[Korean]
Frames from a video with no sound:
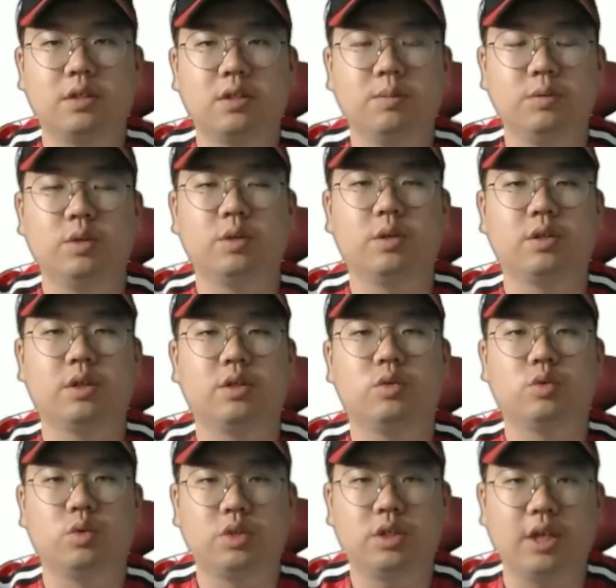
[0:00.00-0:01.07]
금요일 경기에서는
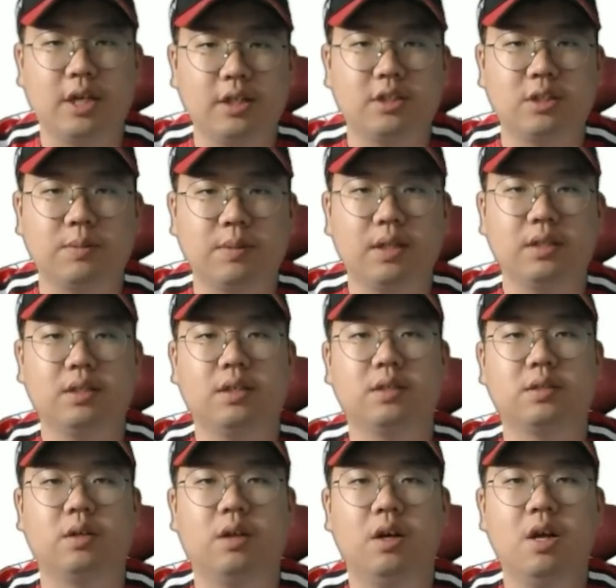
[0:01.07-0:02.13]
좋지 않았지만
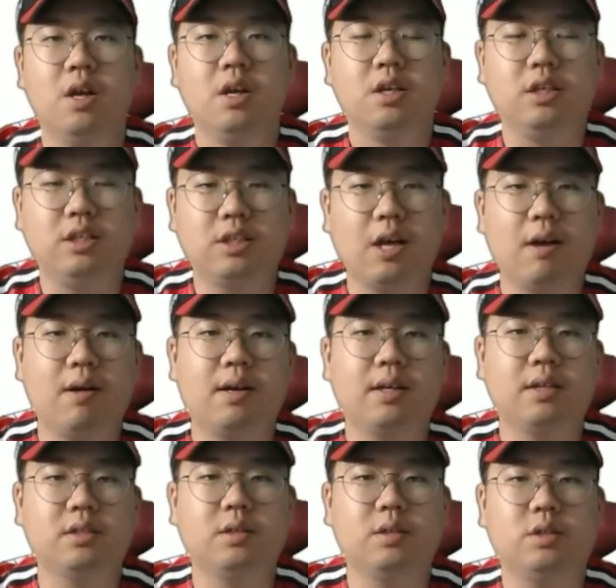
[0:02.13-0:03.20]
그래서 이
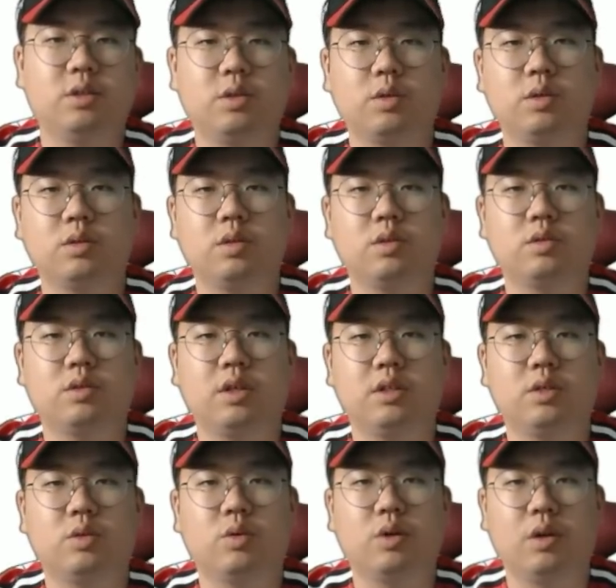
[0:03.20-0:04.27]
상황에서 이정용
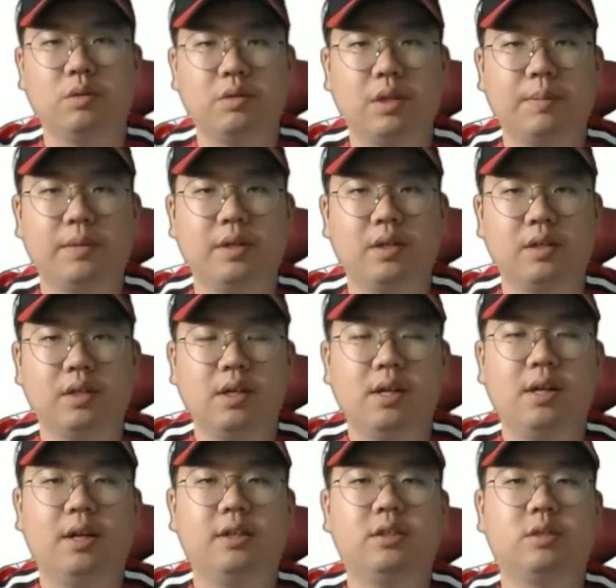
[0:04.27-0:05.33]
선수까지 돌아온다면
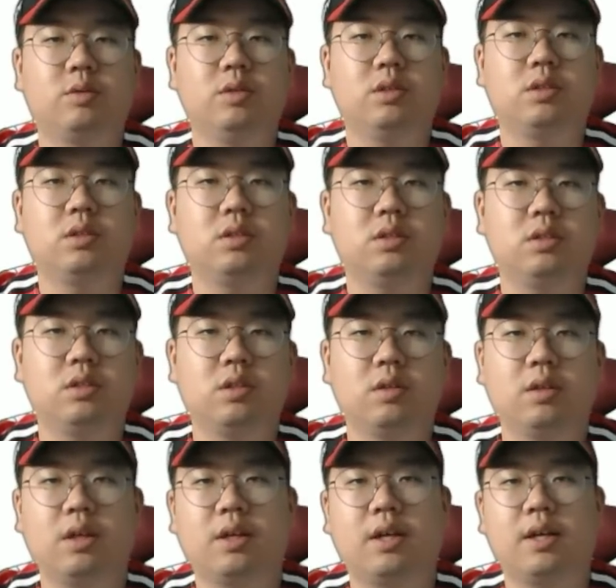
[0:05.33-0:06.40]
LG 트윈스 치는
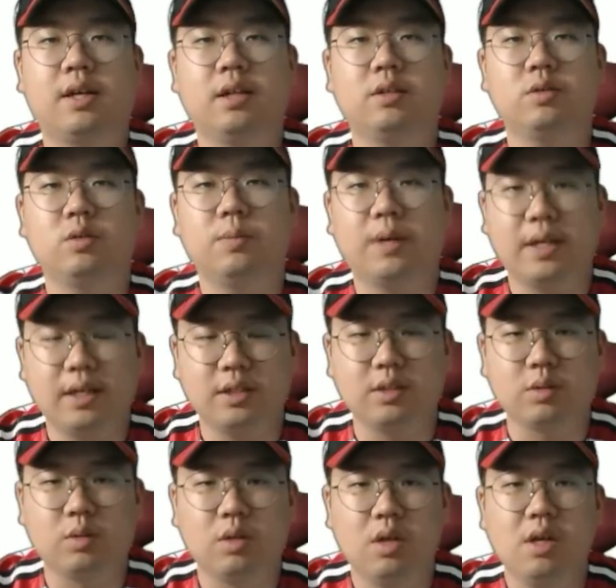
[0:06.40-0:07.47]
선택할 카드도
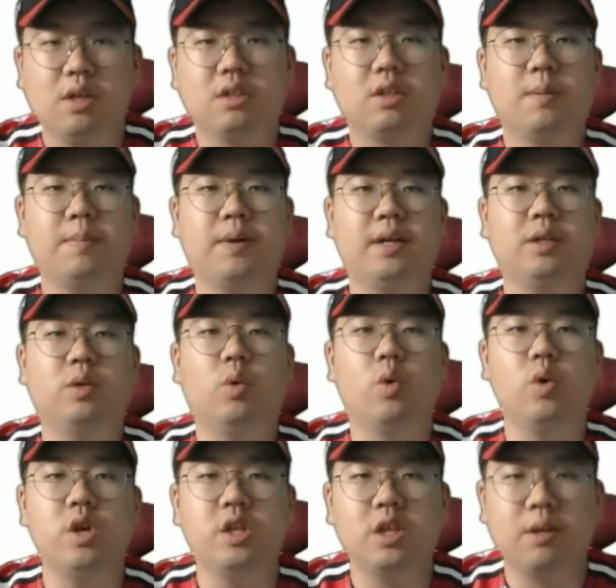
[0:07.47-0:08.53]
많아지고 선발이
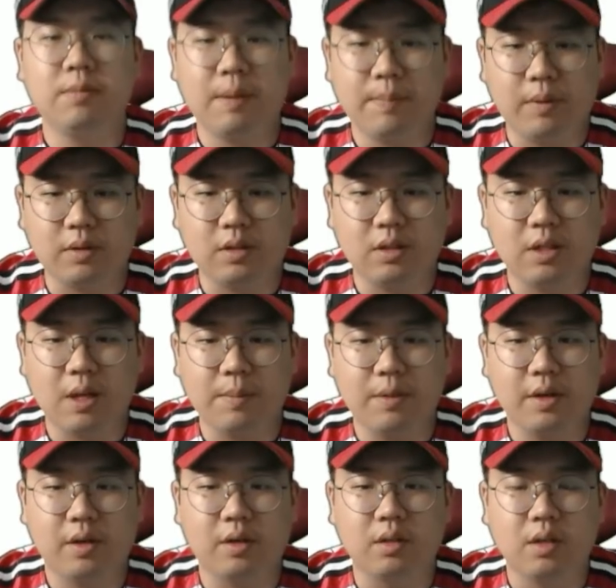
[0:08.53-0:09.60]
5이닝만
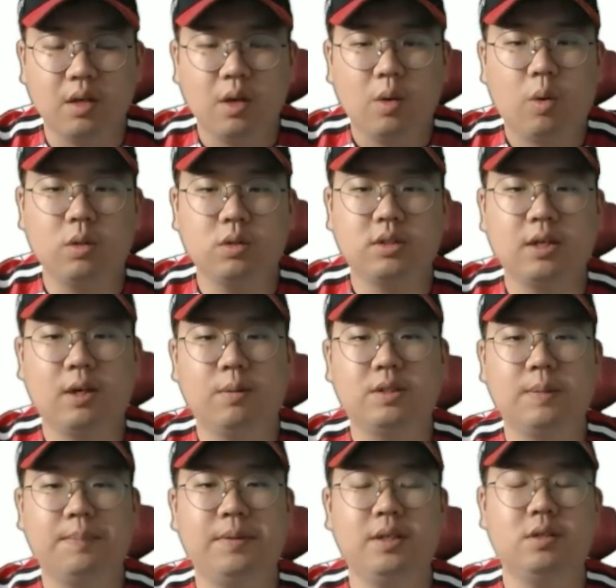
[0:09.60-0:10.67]
버틴다면 혹사
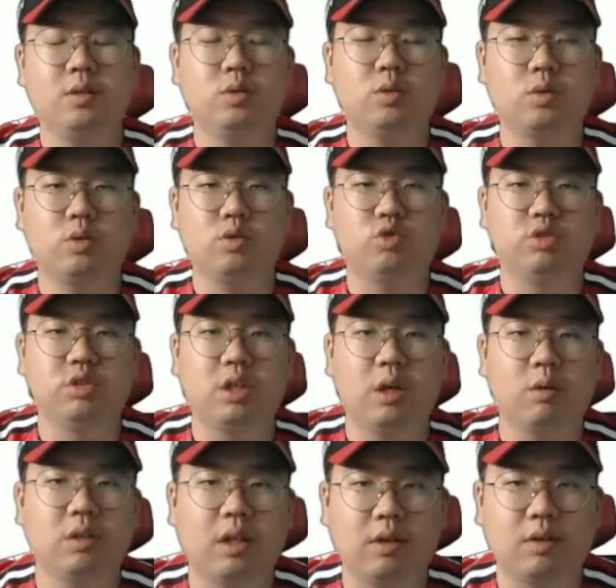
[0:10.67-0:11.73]
없이 필승조를 두
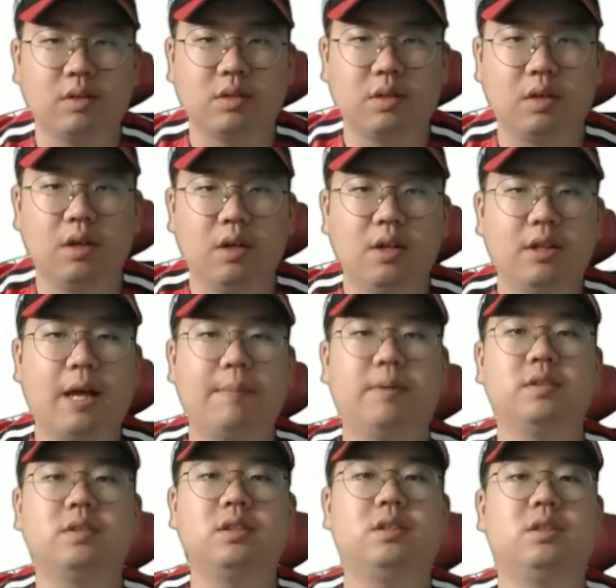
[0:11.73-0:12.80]
개로 나눠서
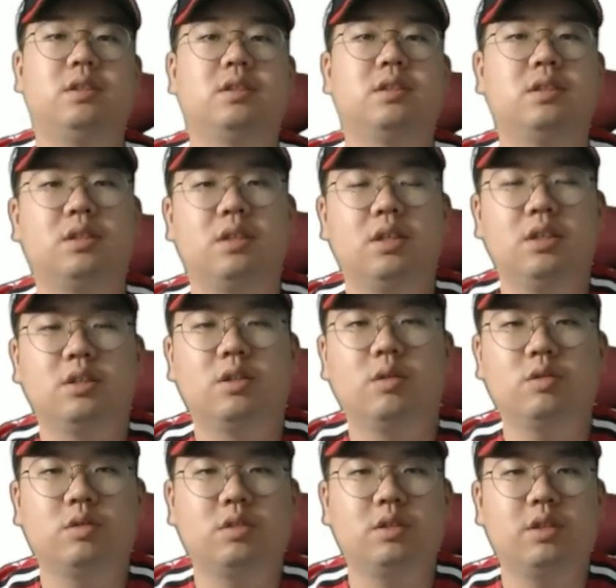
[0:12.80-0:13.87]
나머지 이닝을
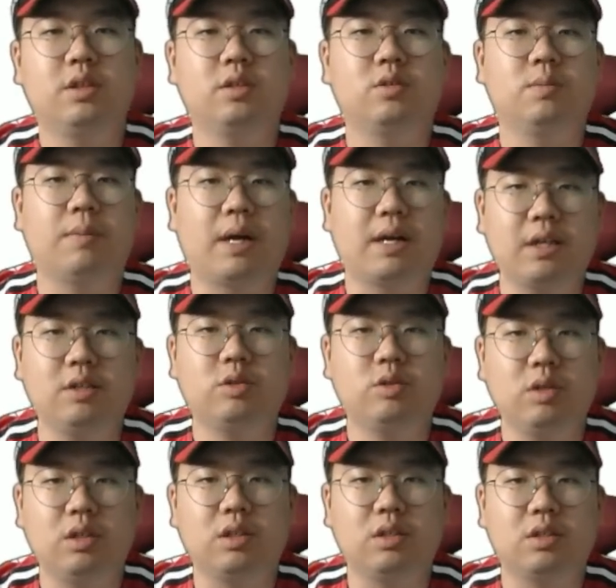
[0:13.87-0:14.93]
선수들에게 좀 맡길 수
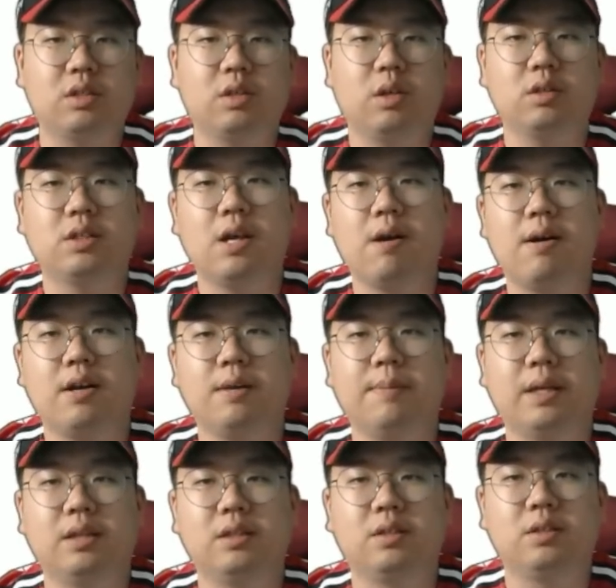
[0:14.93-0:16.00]
있는 그런 상황이
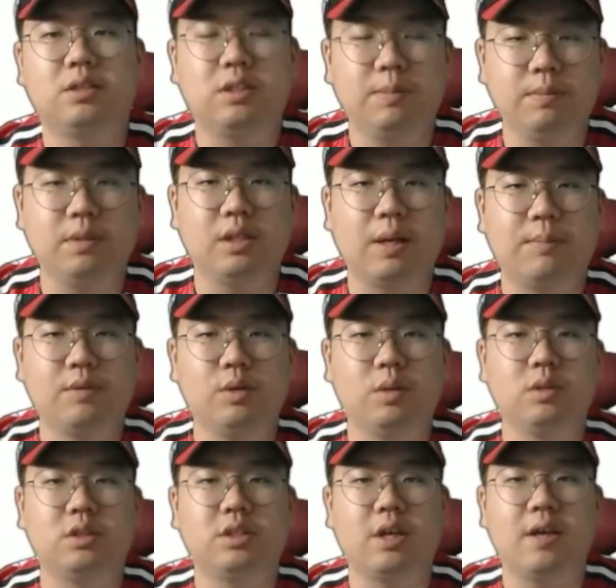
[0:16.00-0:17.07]
만들어집니다.
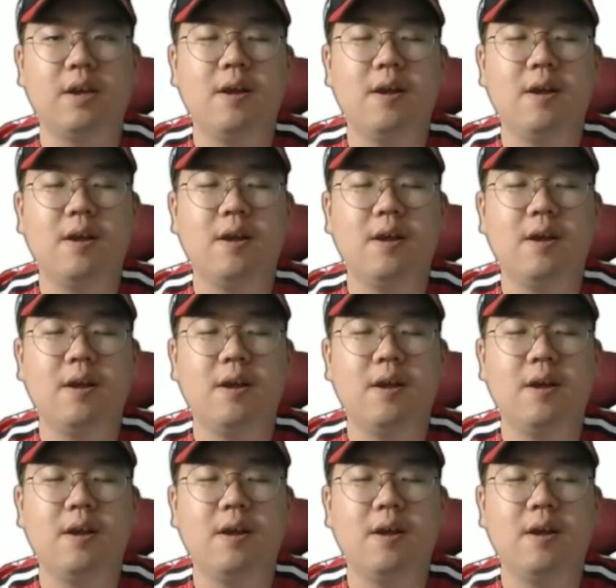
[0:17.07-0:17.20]
물론 이제